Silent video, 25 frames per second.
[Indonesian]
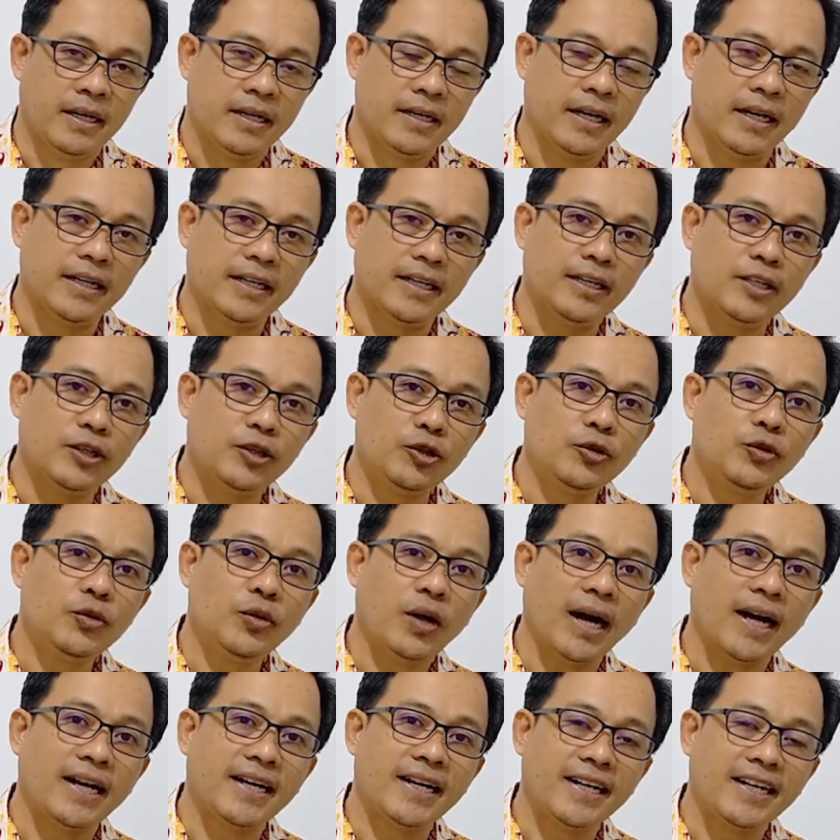dan
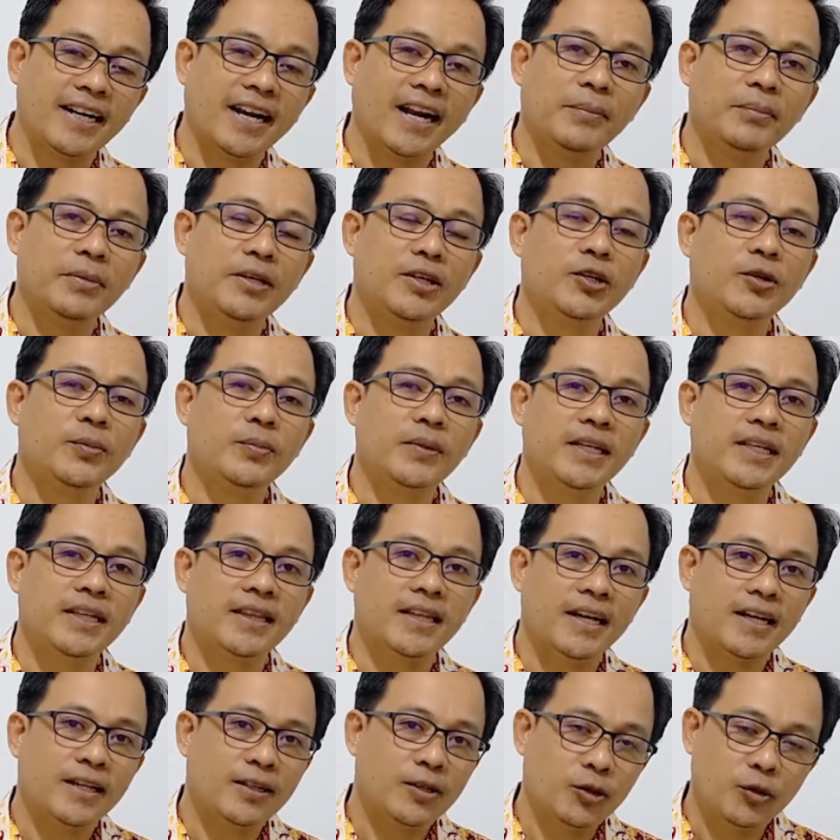itu ada dalam hidup
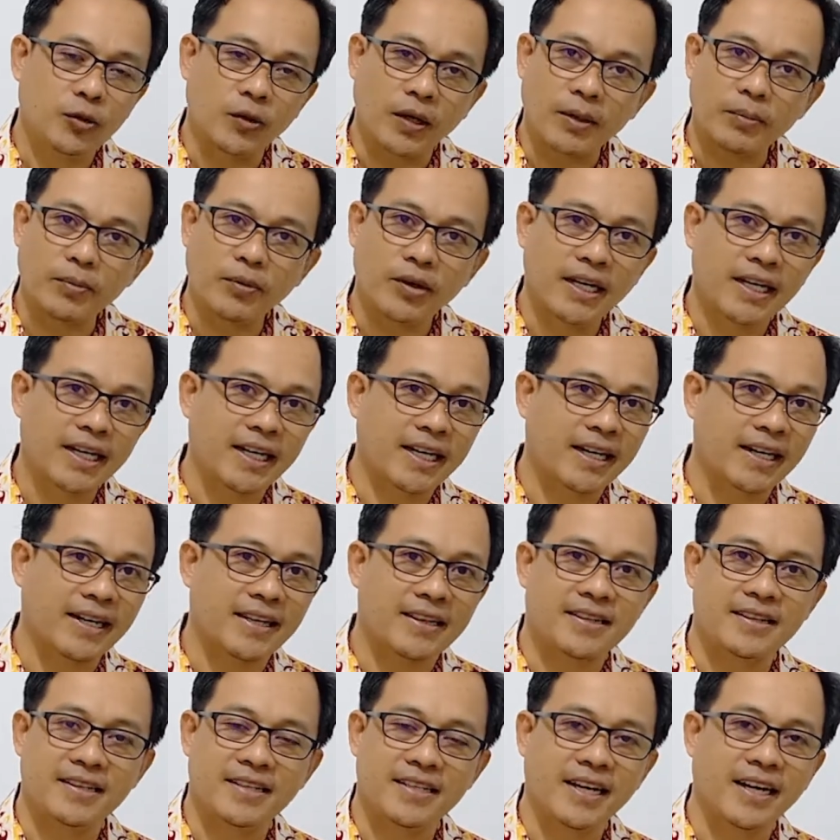kita Tuhan mulai
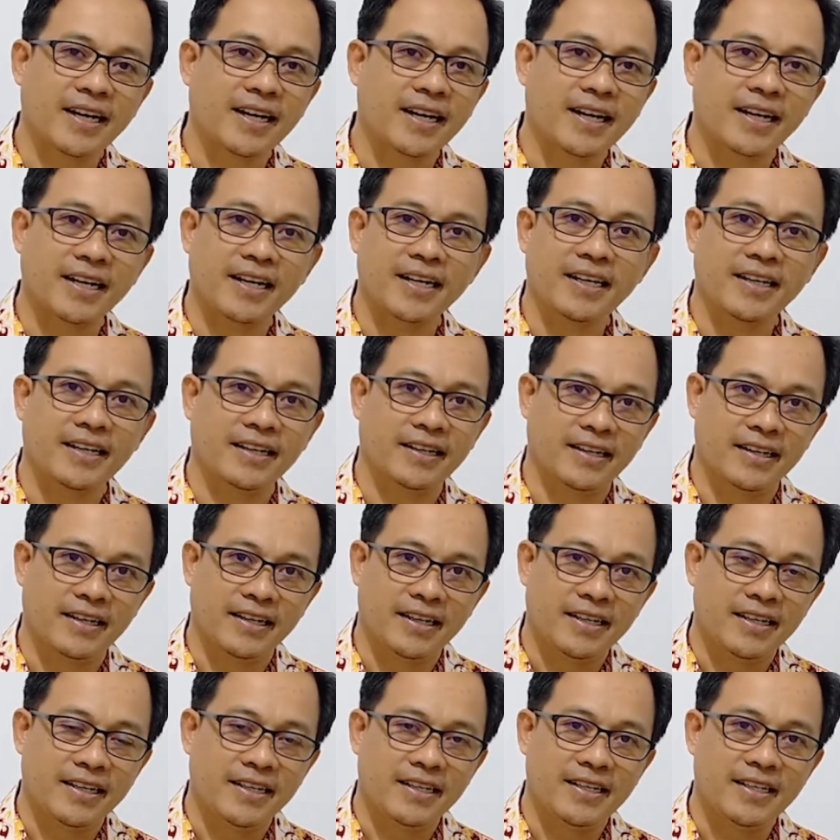kerat yang kering
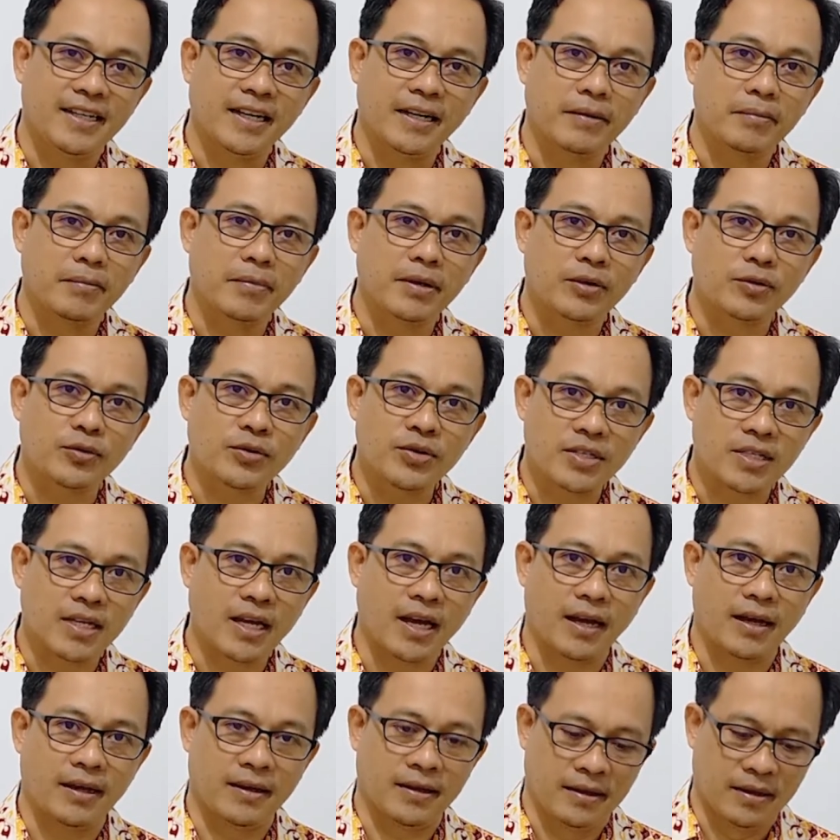yang merusak